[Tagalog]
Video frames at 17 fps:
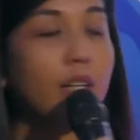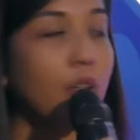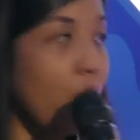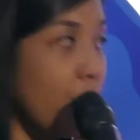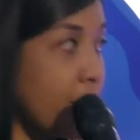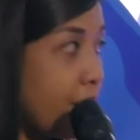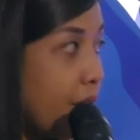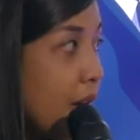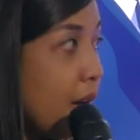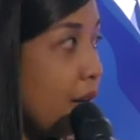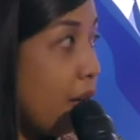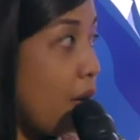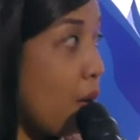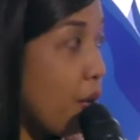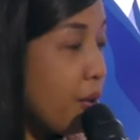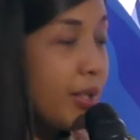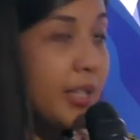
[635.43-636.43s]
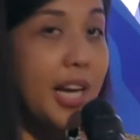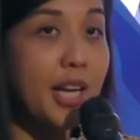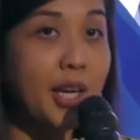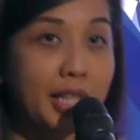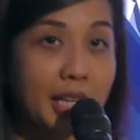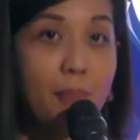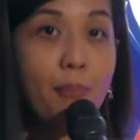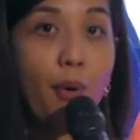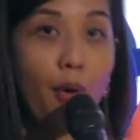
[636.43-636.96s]
close, true, close kayo
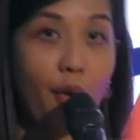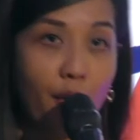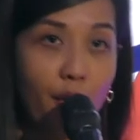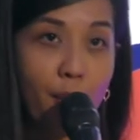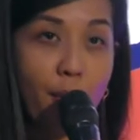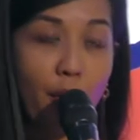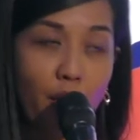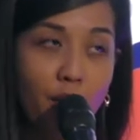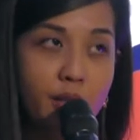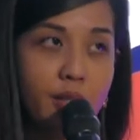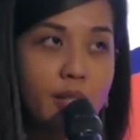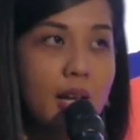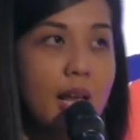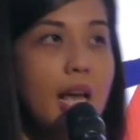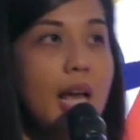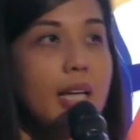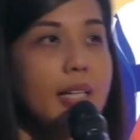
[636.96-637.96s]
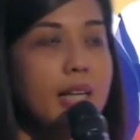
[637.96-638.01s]
ni true, Bocos. Yeah, yeah.